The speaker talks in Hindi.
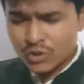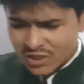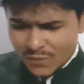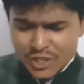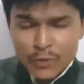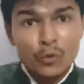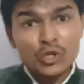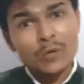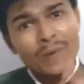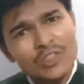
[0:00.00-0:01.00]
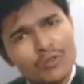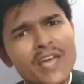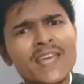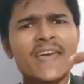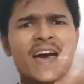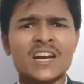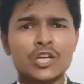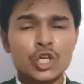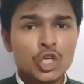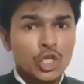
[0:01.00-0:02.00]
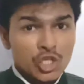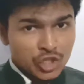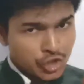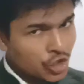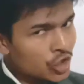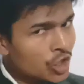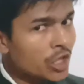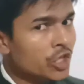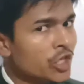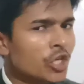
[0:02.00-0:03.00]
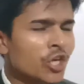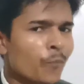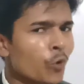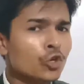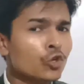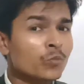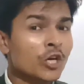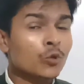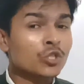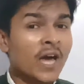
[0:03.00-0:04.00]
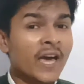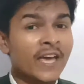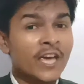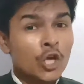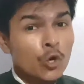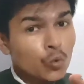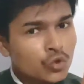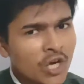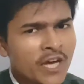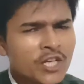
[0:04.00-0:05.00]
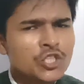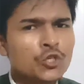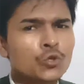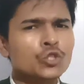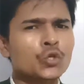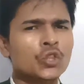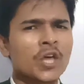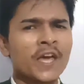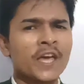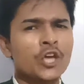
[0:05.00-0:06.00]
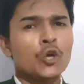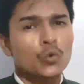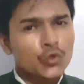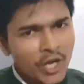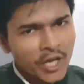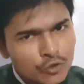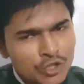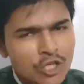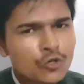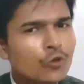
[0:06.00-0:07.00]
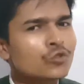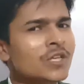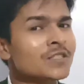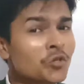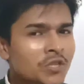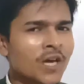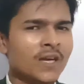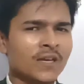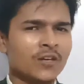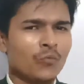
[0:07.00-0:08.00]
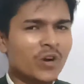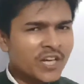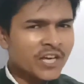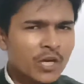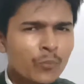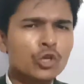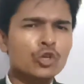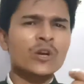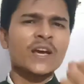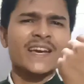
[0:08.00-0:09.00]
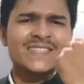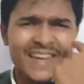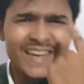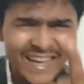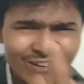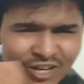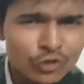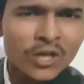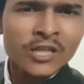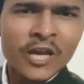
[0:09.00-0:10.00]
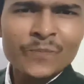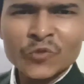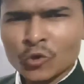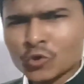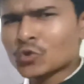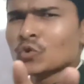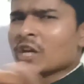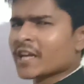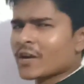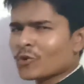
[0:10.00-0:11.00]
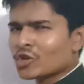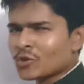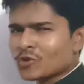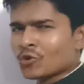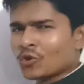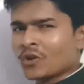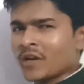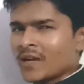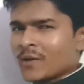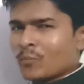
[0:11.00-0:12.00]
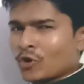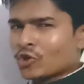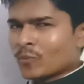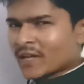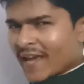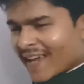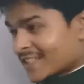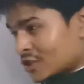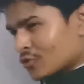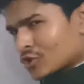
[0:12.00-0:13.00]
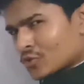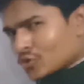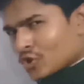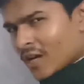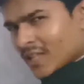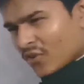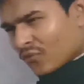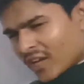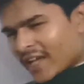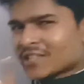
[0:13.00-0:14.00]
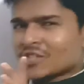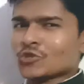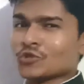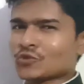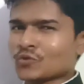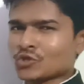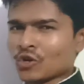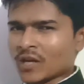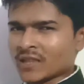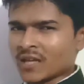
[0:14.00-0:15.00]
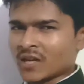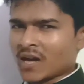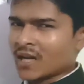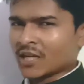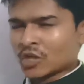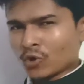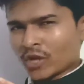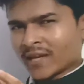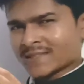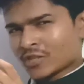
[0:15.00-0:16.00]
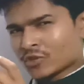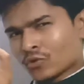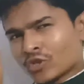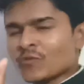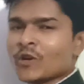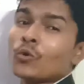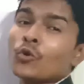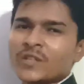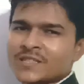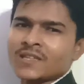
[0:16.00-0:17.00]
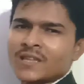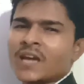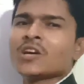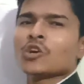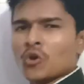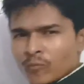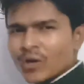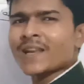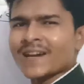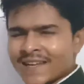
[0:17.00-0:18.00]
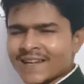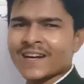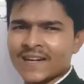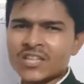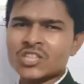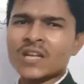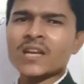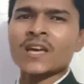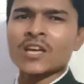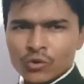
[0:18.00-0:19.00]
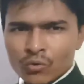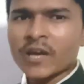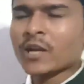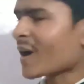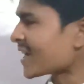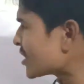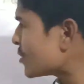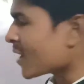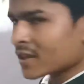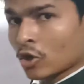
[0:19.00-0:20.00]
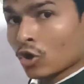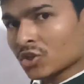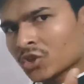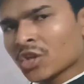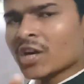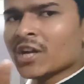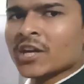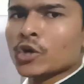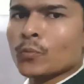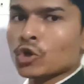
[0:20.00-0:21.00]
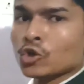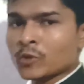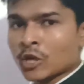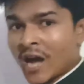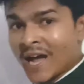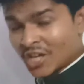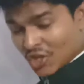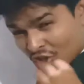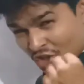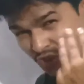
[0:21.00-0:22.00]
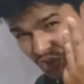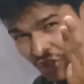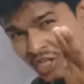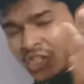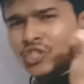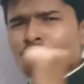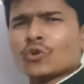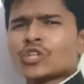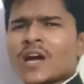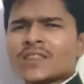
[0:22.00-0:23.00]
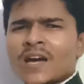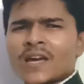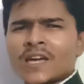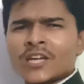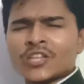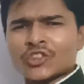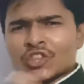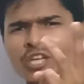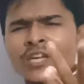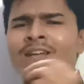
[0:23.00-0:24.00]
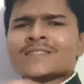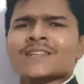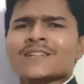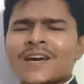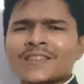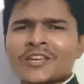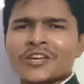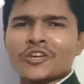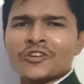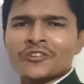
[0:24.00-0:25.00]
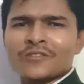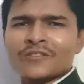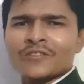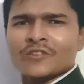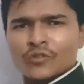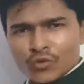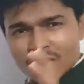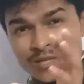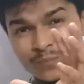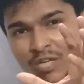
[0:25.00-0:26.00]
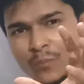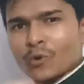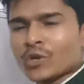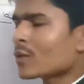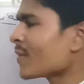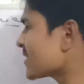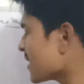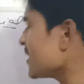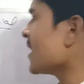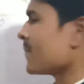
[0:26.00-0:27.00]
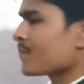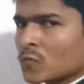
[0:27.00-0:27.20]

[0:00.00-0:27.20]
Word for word: सबसे इंपॉर्टेंट बात तो यही है यार जितने डिग्री का पोलिनोमियल होता है उतना ही जीरोज होता है उतना ही उसका सॉल्यूशंस होता है वन डिग्री का पोलिनोमियल का एक्स का एक वैल्यू आता है टू डिग्री के पोलिनोमियल को पोलिनोमियल का एक्स इजिकोस टू कुछ और आता है फिर एक्स इजिकोस टू कुछ और आता है हालांकि वो एक्स एक्स दोनों इक्वल हो भी सकता है वो अलग अलग कंडीशन है तो खैर बात की बात है और थ्री डिग्री के पोलिनोमियल का तीन जीरो हो जाता है तीन आंसर्स आते हैं तो ये सबसे इंपॉर्टेंट बात यही है